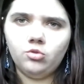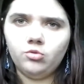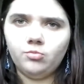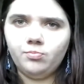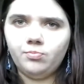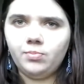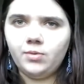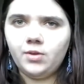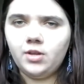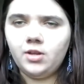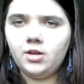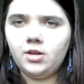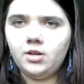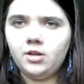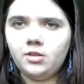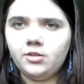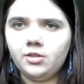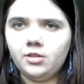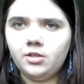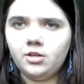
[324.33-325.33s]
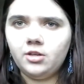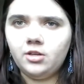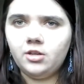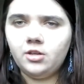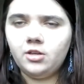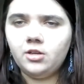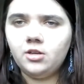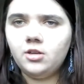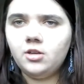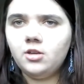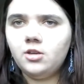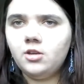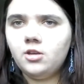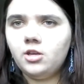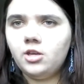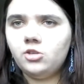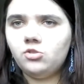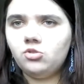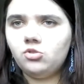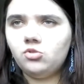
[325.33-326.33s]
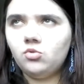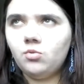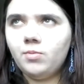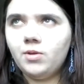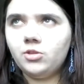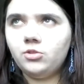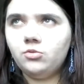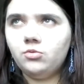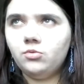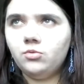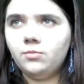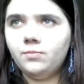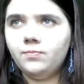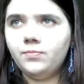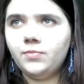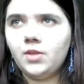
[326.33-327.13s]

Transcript: et palala, talala, et se sont battus.